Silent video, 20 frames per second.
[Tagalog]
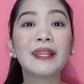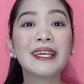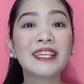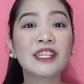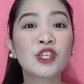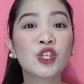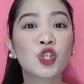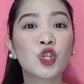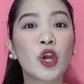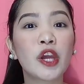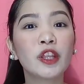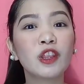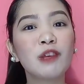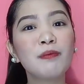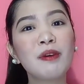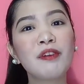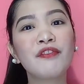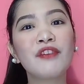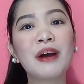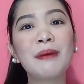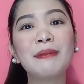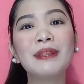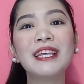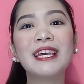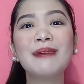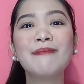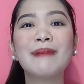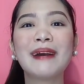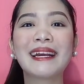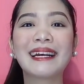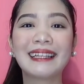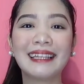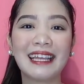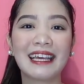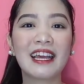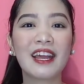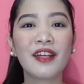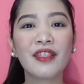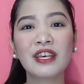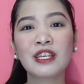please join the my family by
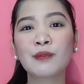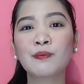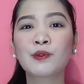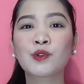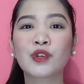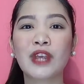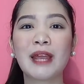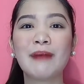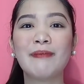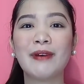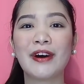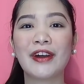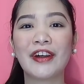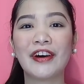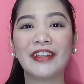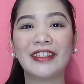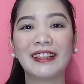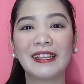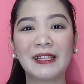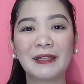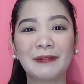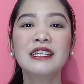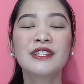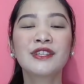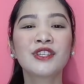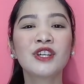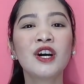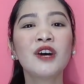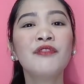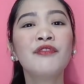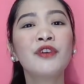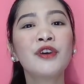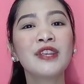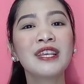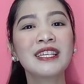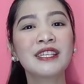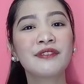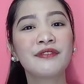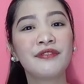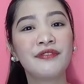clicking the subscribe button. So for
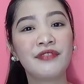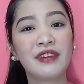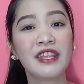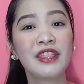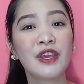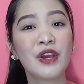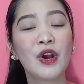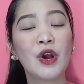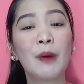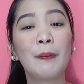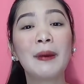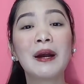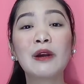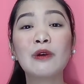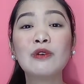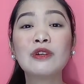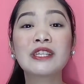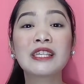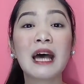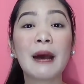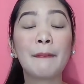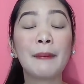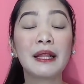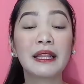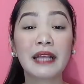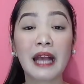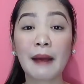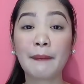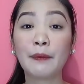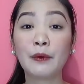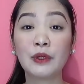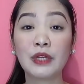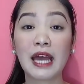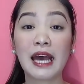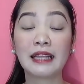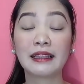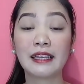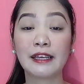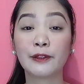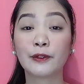this video, pag-uusapan nga po
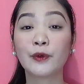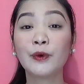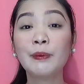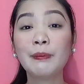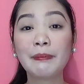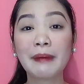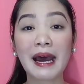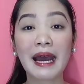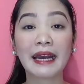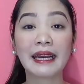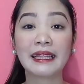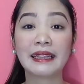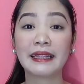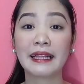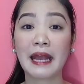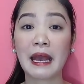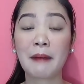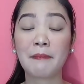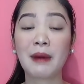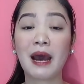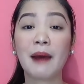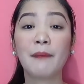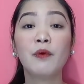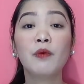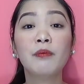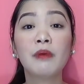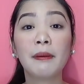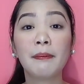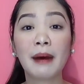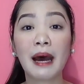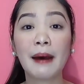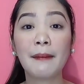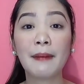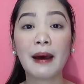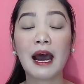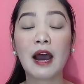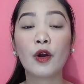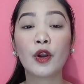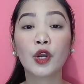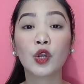natin kung bakit nga ba
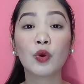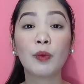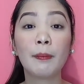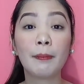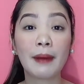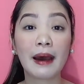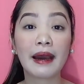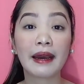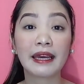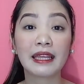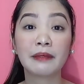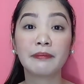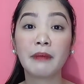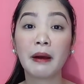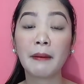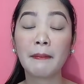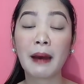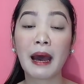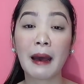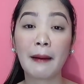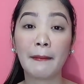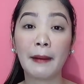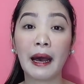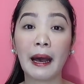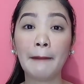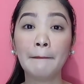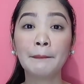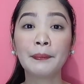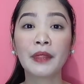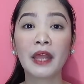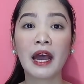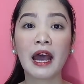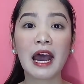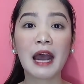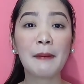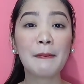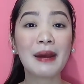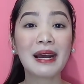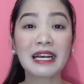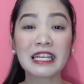bumababa or kung bakit mababa
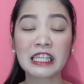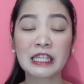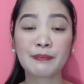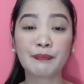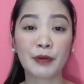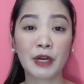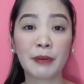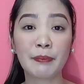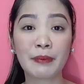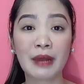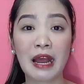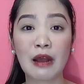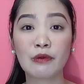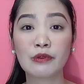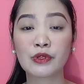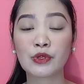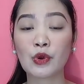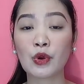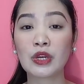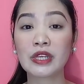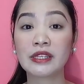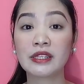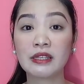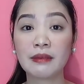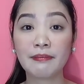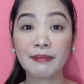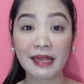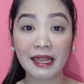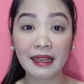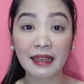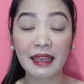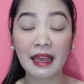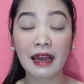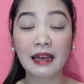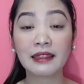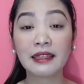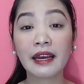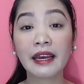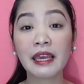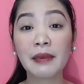ang mga sperm counts or
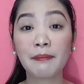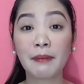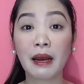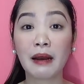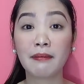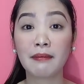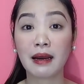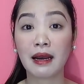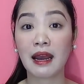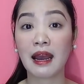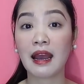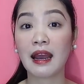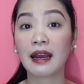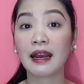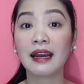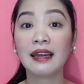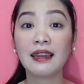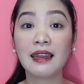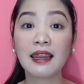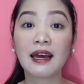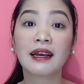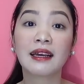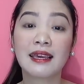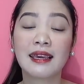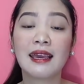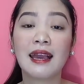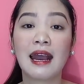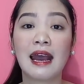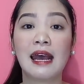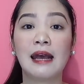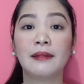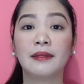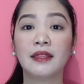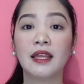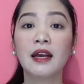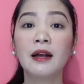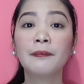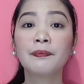similya ng ibang mga kalalakihan.